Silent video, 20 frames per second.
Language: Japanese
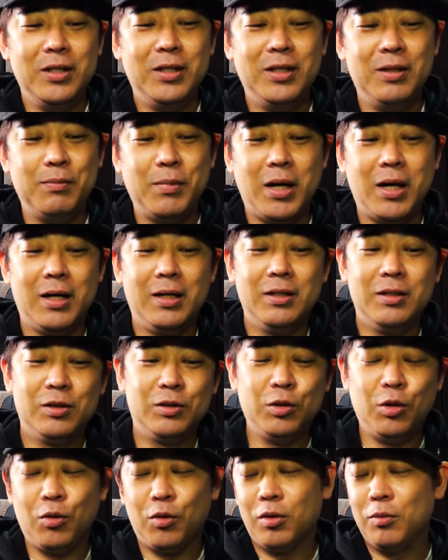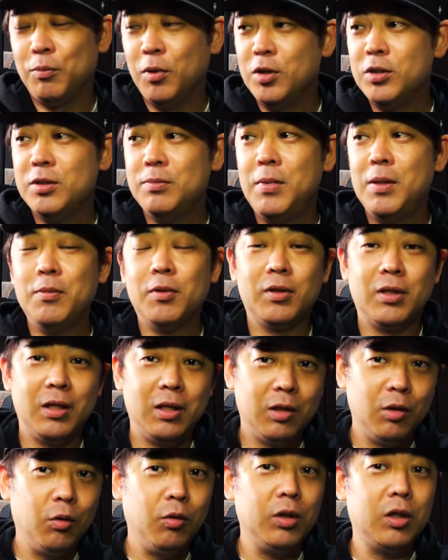今そうこれボイスメモって
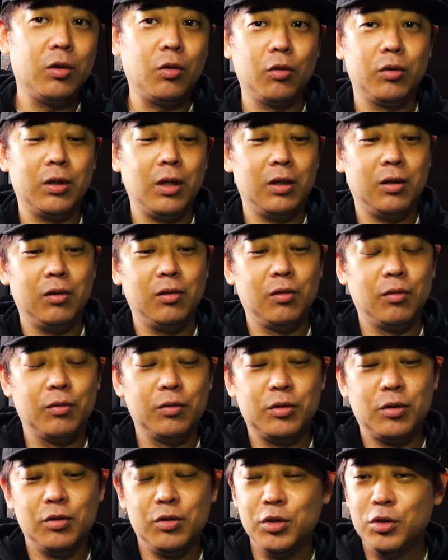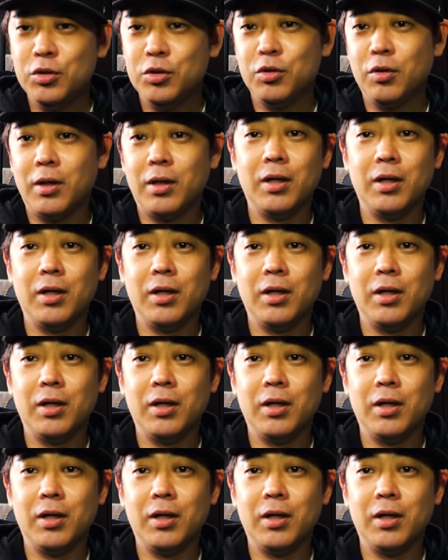ねどこで撮ったっていうのをその住所